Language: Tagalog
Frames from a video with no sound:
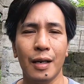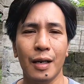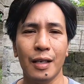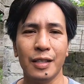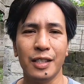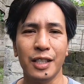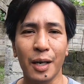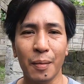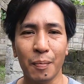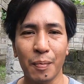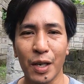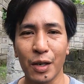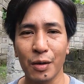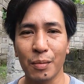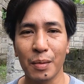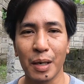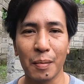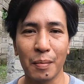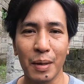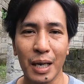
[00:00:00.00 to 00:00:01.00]
At siyempre
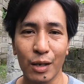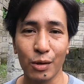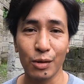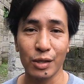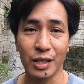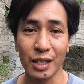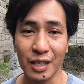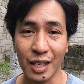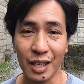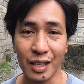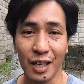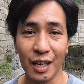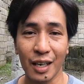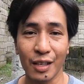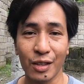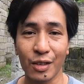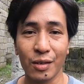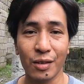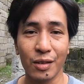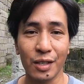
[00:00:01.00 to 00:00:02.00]
yung mga bago sa channel
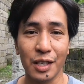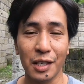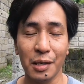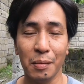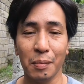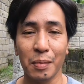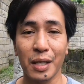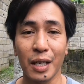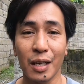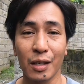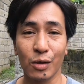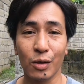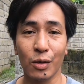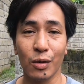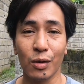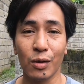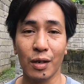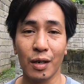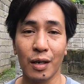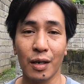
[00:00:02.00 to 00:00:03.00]
na to, iniimbitahan
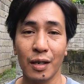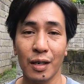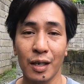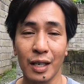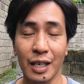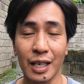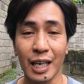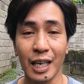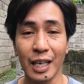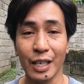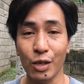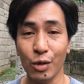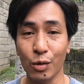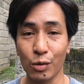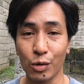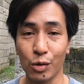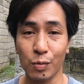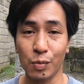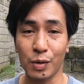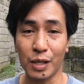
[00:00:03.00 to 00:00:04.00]
kong i-click
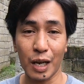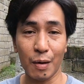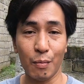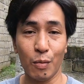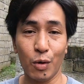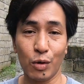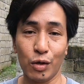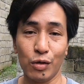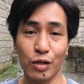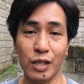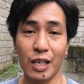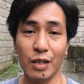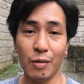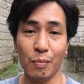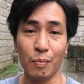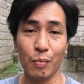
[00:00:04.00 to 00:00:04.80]
yung subscribe button dyan,